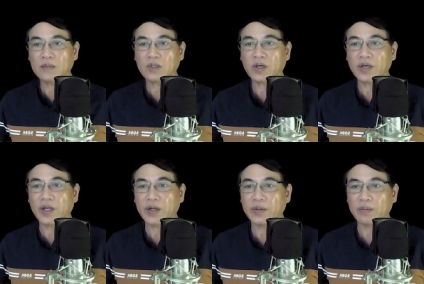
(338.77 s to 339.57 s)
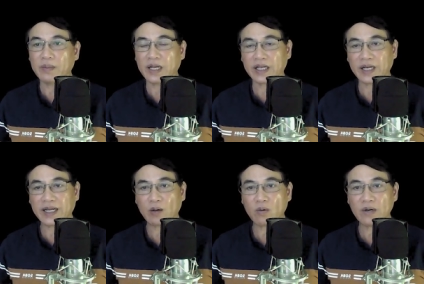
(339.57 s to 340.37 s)
Có điều là ngày
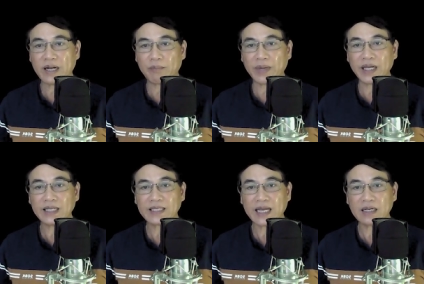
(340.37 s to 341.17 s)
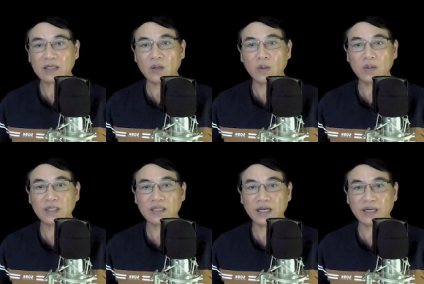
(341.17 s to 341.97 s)
nào cũng gặp mấy cái xác khô như
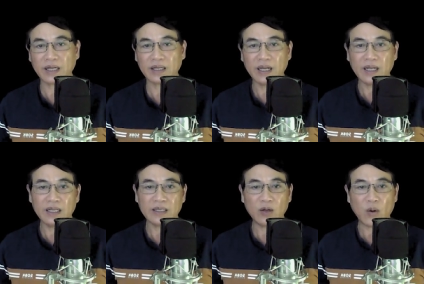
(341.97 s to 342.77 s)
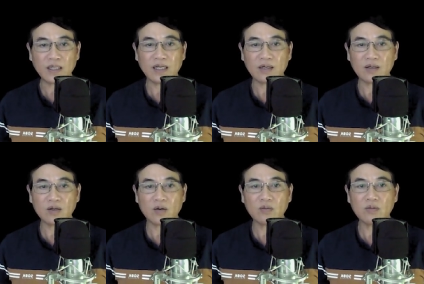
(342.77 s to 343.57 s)
thế này thì quả thật nó
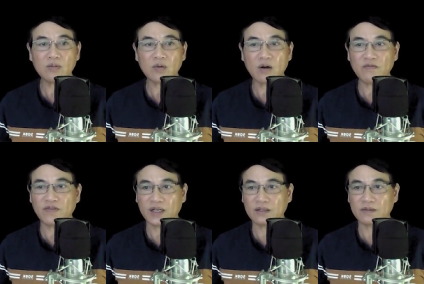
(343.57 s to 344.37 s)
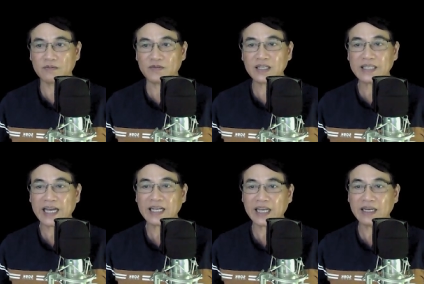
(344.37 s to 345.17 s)
cũng có phần phát
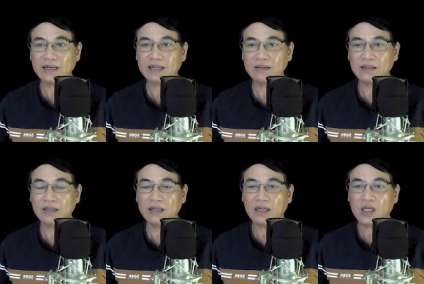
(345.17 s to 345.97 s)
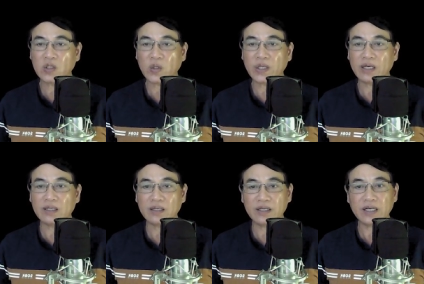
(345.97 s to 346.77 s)
chán ngấy lên. Cho
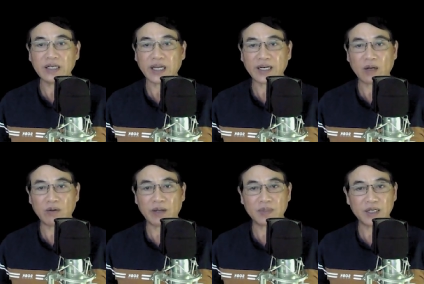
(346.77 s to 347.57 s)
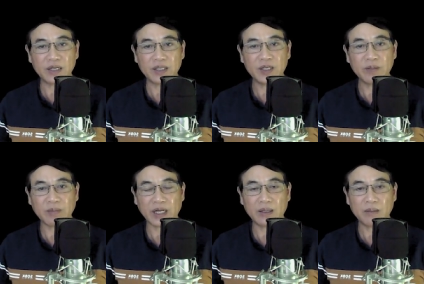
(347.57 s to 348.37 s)
nên những ngày nào đẹp trời như hôm
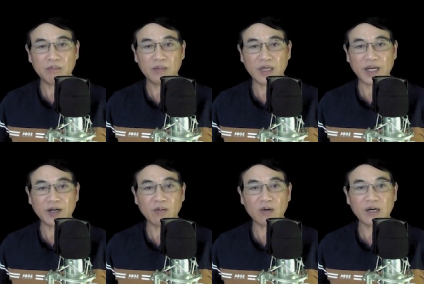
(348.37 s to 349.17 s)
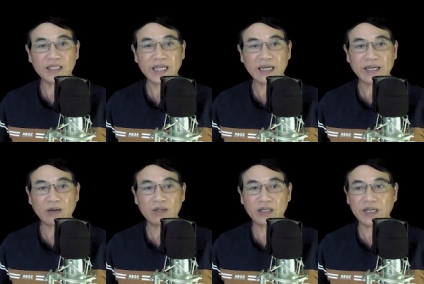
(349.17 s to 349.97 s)
nay lại không có cái xác
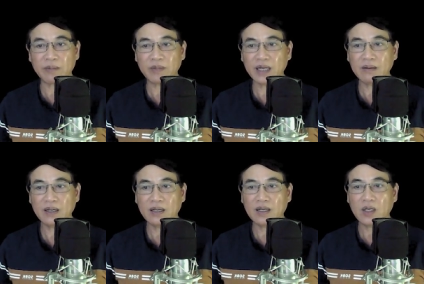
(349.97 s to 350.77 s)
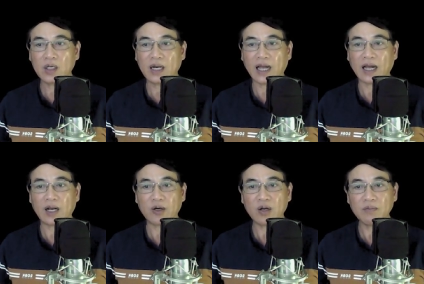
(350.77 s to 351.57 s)
nào được đem đến là
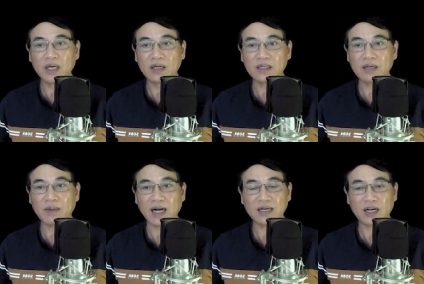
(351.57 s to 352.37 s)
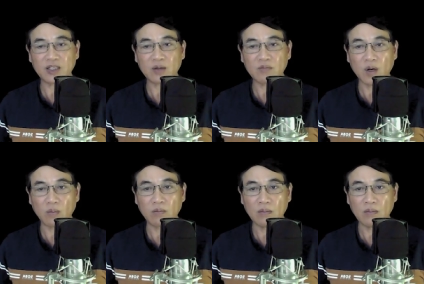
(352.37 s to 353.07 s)
nó mừng như mở cờ trong bụng.